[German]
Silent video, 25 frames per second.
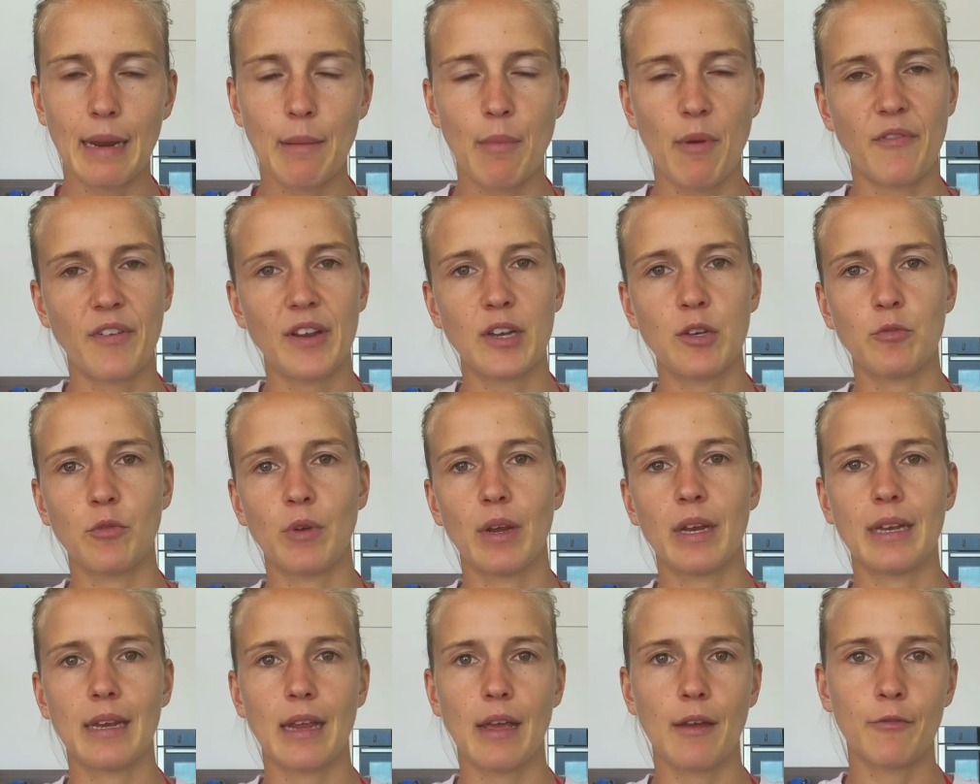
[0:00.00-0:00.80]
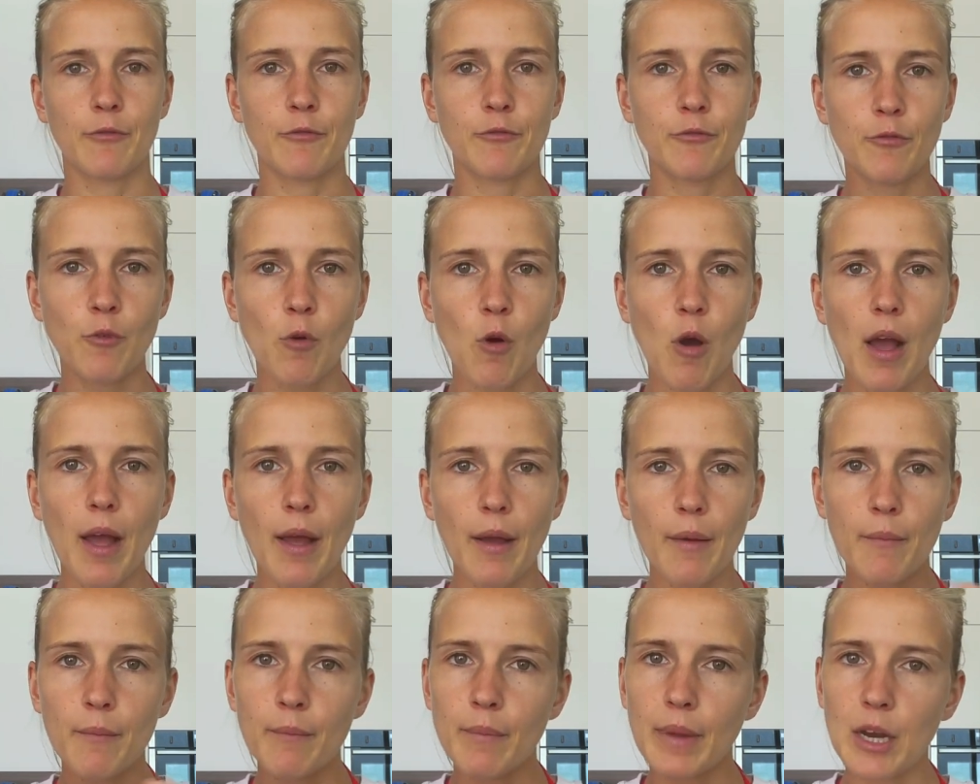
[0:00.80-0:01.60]
aber wenn du in der
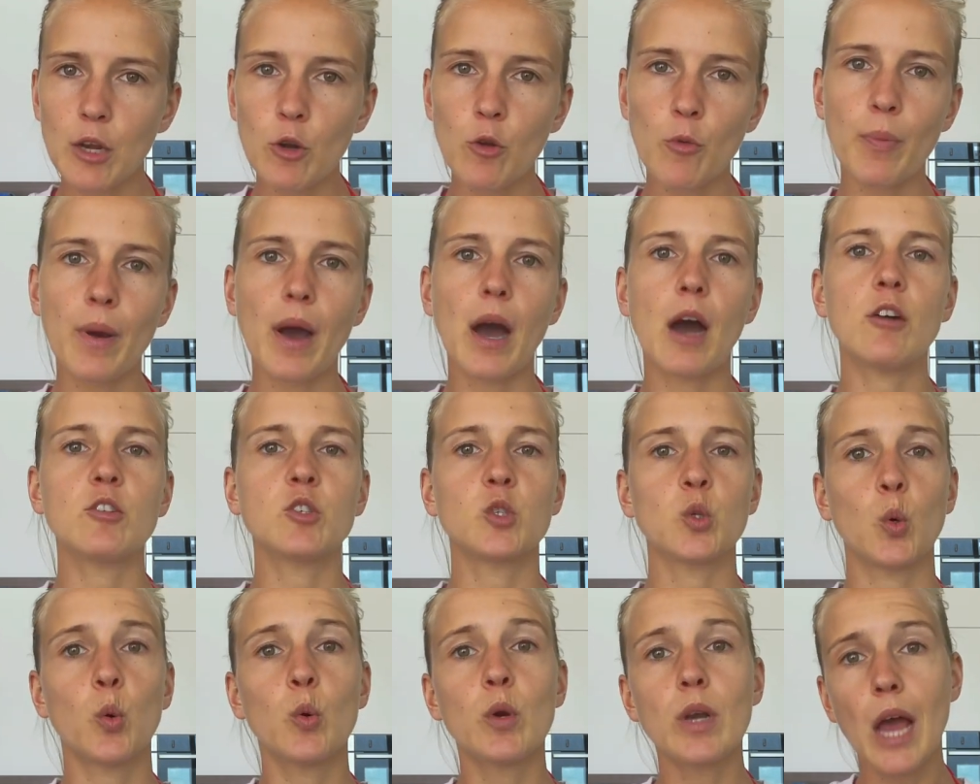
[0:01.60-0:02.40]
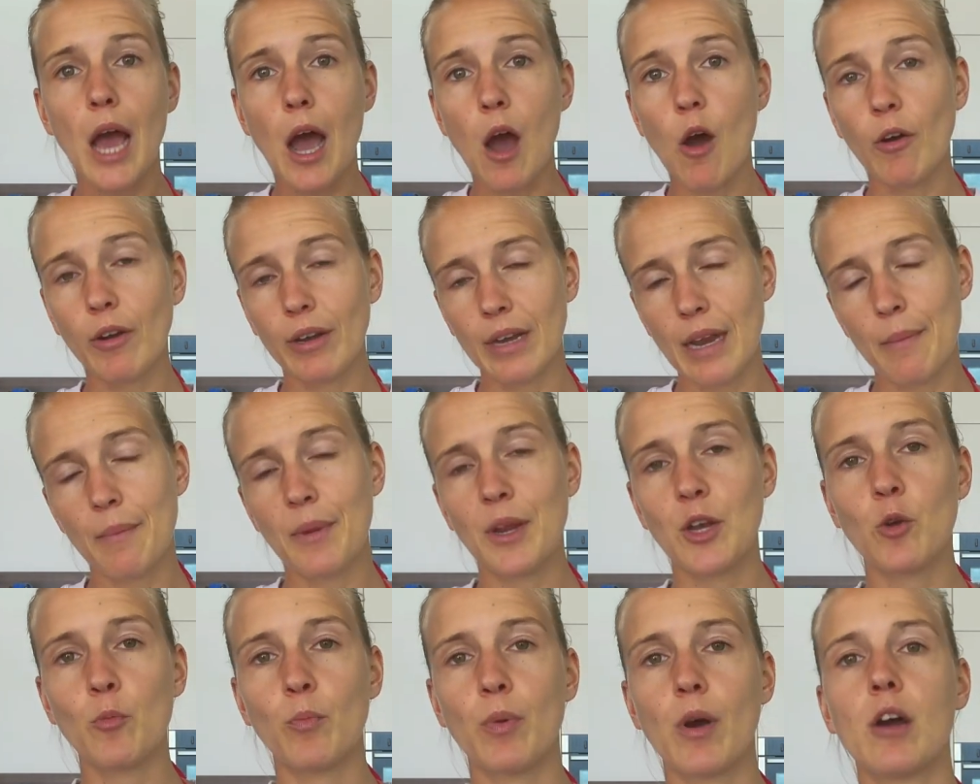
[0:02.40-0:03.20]
Vormenopause oder auch in der
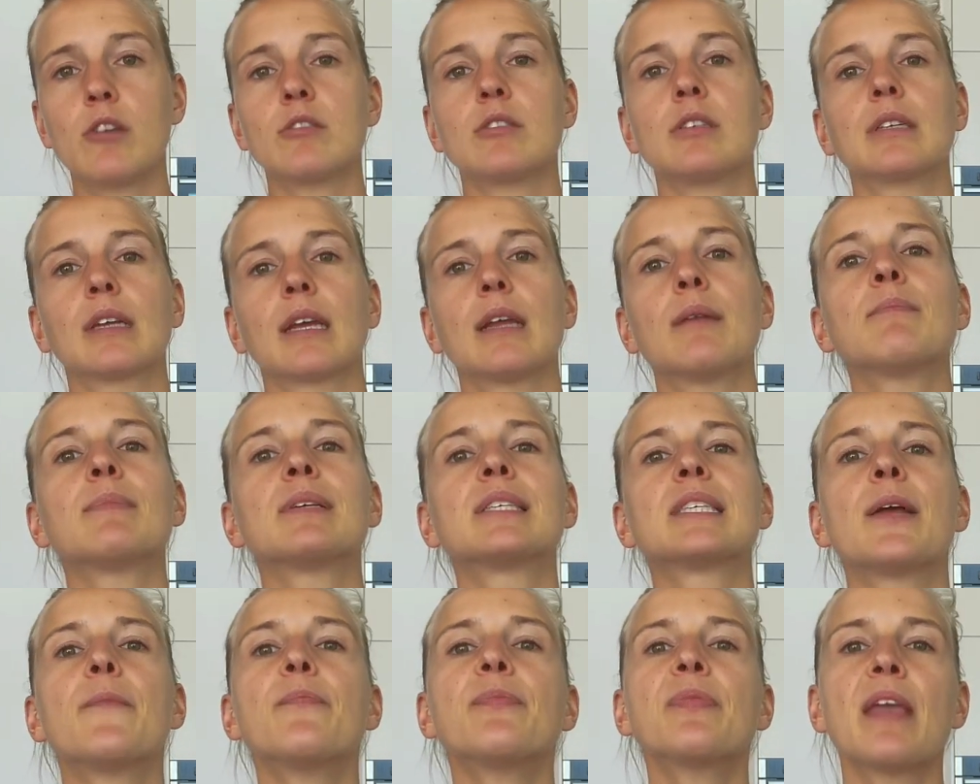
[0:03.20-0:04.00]
Menopause drin bist,